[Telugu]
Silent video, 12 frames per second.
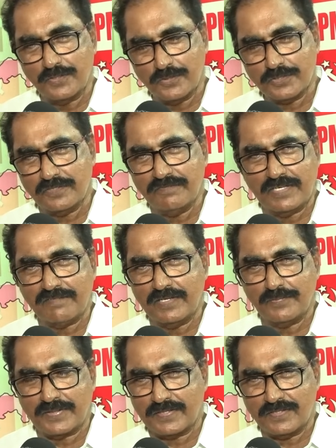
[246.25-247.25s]
అందుకోసం వేరు
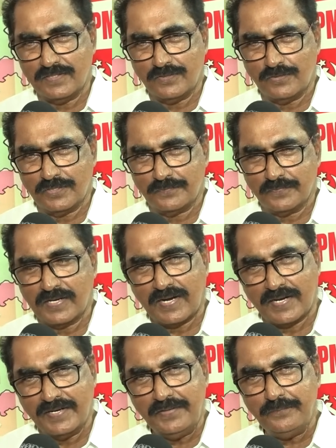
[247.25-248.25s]
వేరు పార్టీలుగా ఉన్నాం
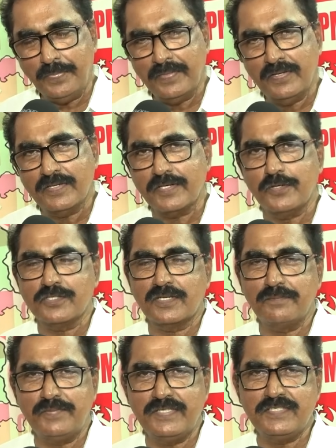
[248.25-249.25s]
కానీ
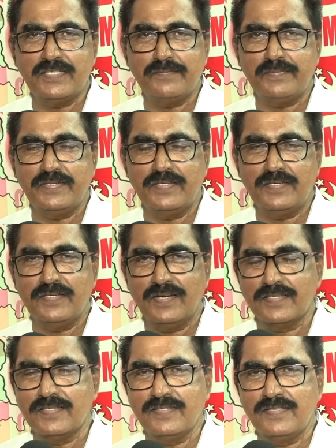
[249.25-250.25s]
ఈరోజున బీజేపీని
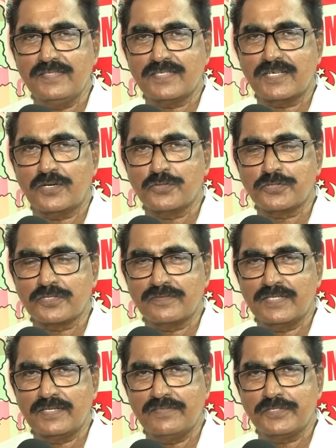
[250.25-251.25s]
గద్దె దించడం
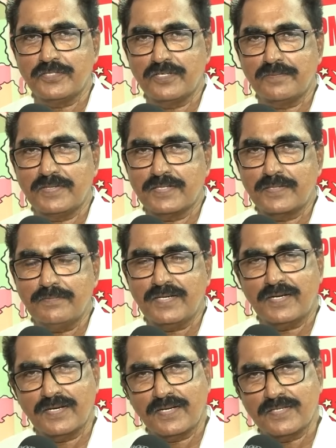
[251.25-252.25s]
అవసరం అనే విషయంలో మాత్రం
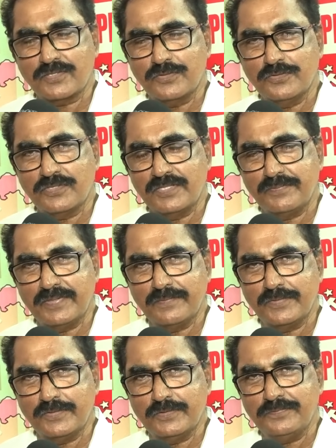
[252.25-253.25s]
కాంగ్రెస్కు
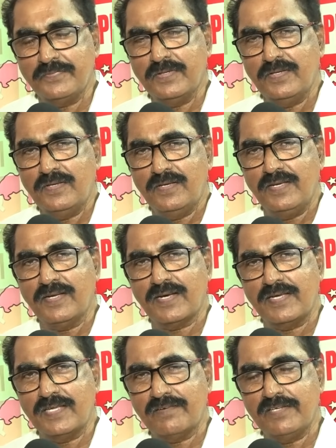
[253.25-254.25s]
సిపిఎంకు ఇంకా
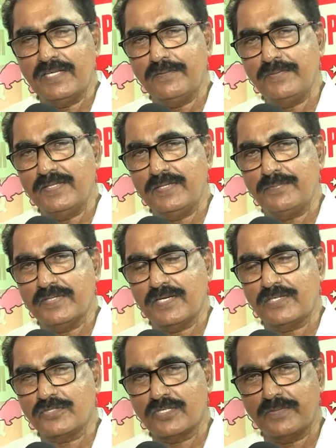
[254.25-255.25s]
ఇరవై ఎనిమిది
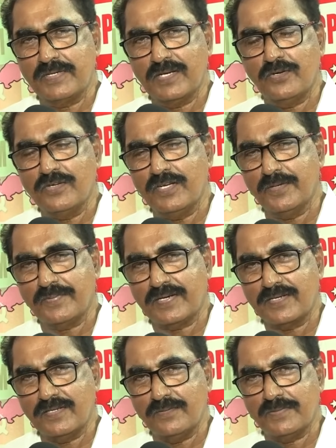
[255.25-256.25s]
ప్రజాస్వామ్య లౌకిక
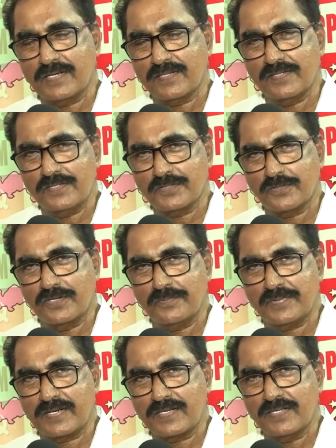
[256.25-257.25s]
పార్టీలు భారతదేశంలో ఉన్న
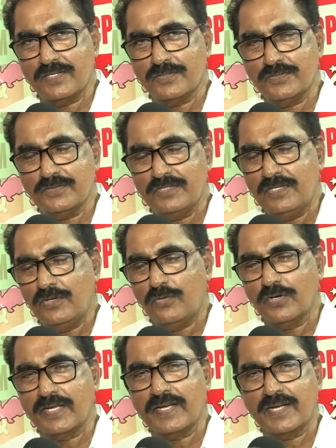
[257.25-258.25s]
పార్టీలకు
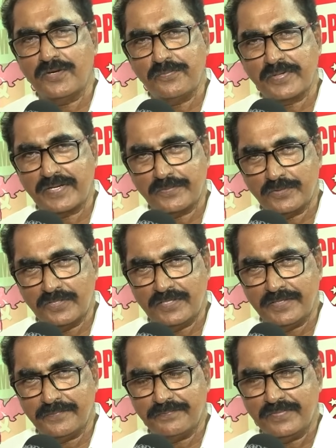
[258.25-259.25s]
ఒక ఏకాభిప్రాయం ఉంది